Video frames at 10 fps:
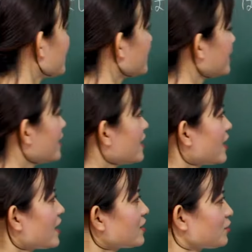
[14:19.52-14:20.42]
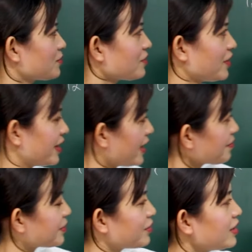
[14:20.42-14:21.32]
đây? Chúng ta phải
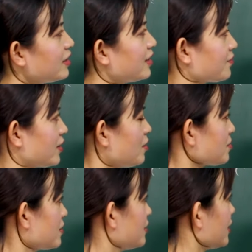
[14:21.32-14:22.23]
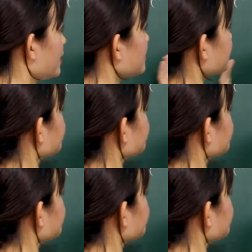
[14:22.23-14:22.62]
ghép nó đi liền với động từ này nhé.